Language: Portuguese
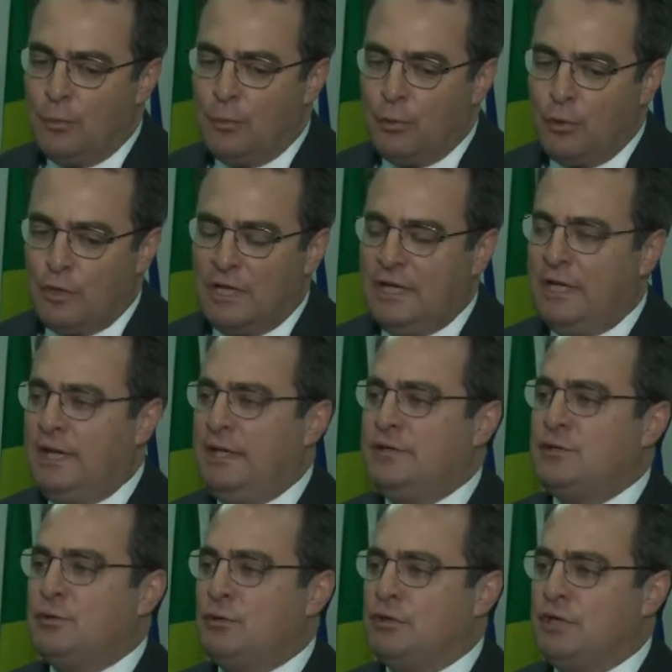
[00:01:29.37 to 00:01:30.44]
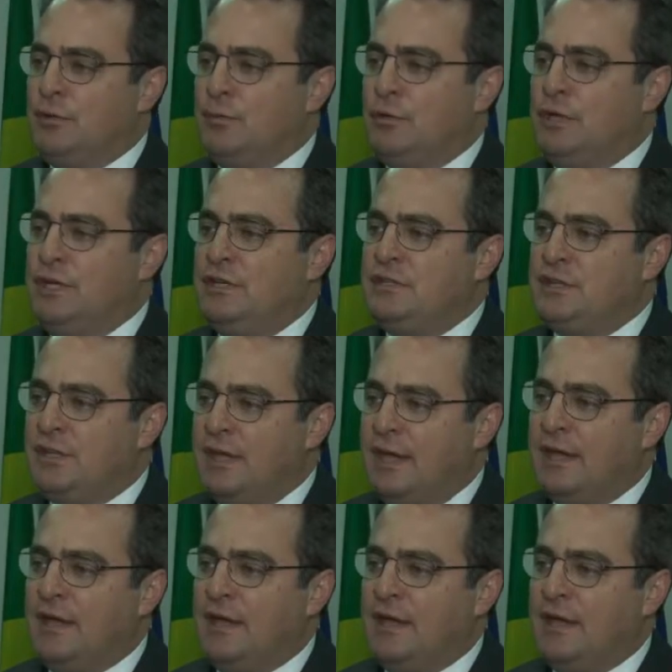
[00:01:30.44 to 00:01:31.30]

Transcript: para o cliente contribuinte, que é